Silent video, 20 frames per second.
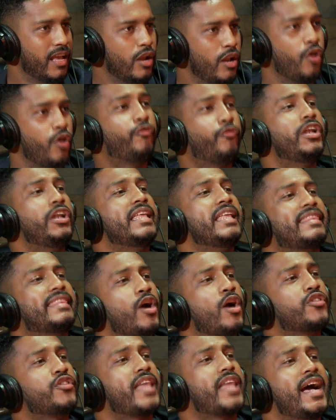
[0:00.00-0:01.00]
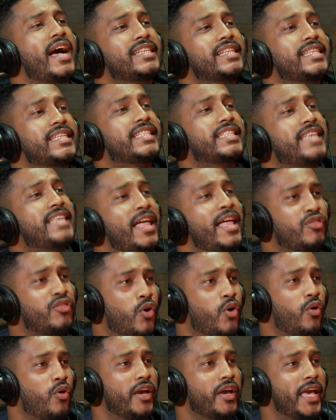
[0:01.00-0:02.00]
Los filisteos están
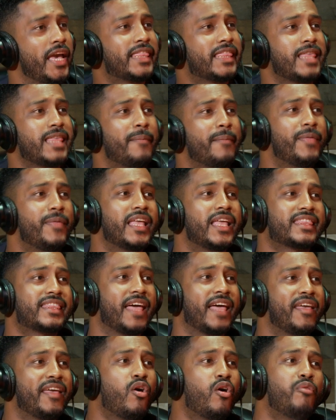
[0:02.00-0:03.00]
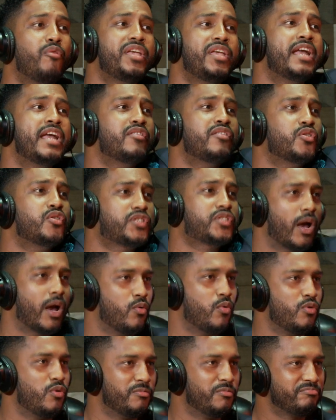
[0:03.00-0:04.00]
acechando, está, está de gobierno
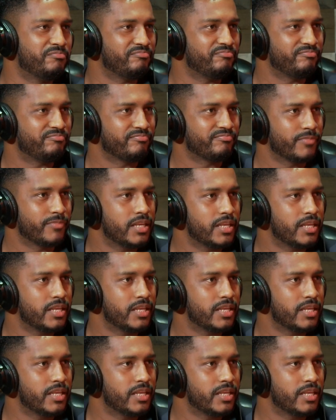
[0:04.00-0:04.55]
Saúl. Sí.